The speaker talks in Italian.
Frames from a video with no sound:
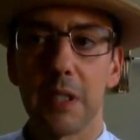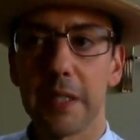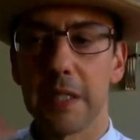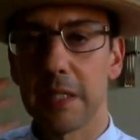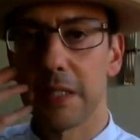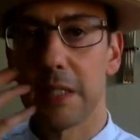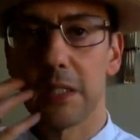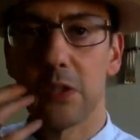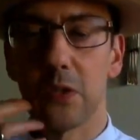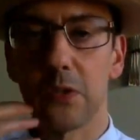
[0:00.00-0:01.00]

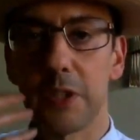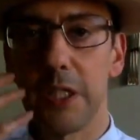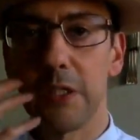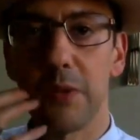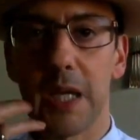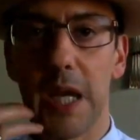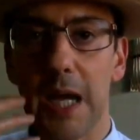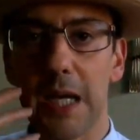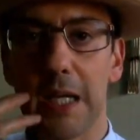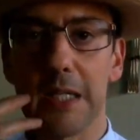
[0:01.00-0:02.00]
eh,
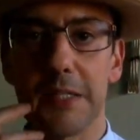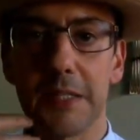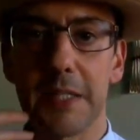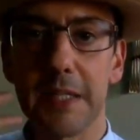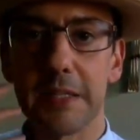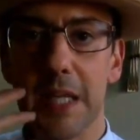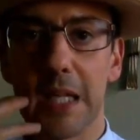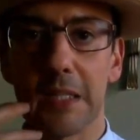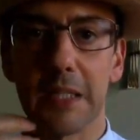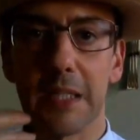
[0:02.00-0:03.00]
continuerà la resistenza
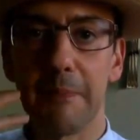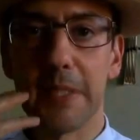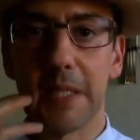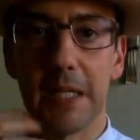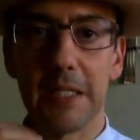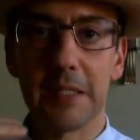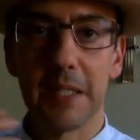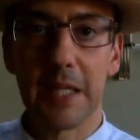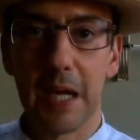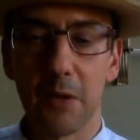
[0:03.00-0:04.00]

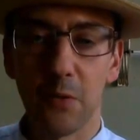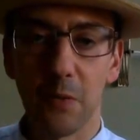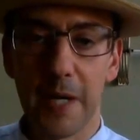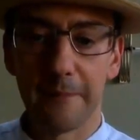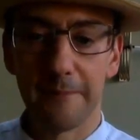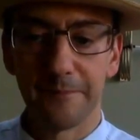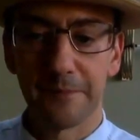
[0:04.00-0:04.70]
anticapitalistica a cuba